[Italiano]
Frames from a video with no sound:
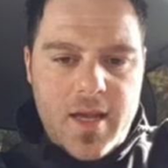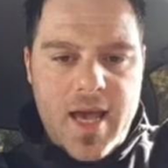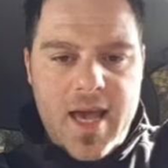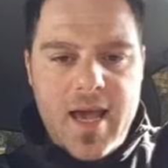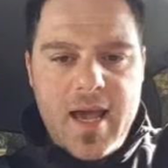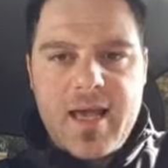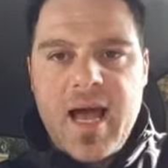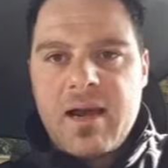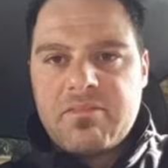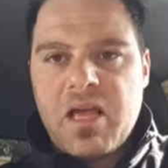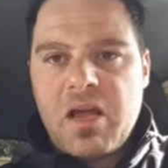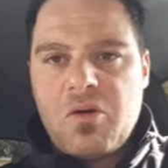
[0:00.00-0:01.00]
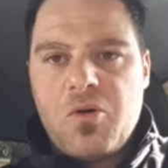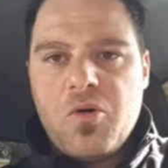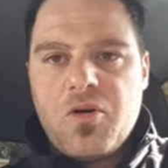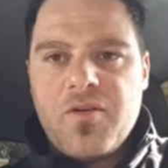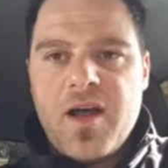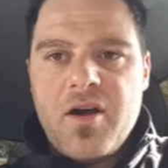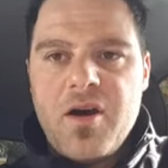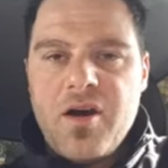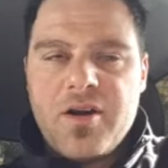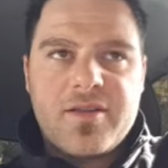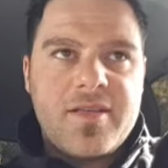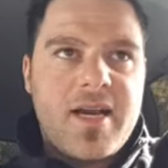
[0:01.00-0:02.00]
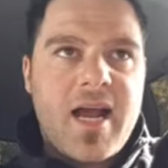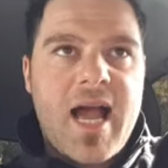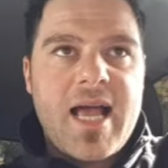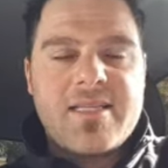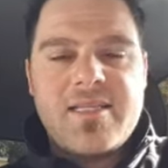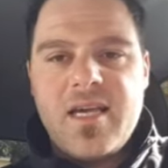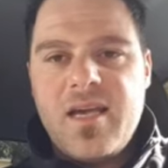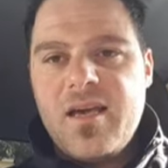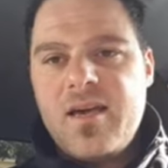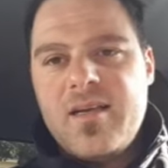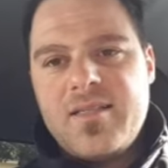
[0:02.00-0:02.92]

e Carta e Curva Nord ragazzi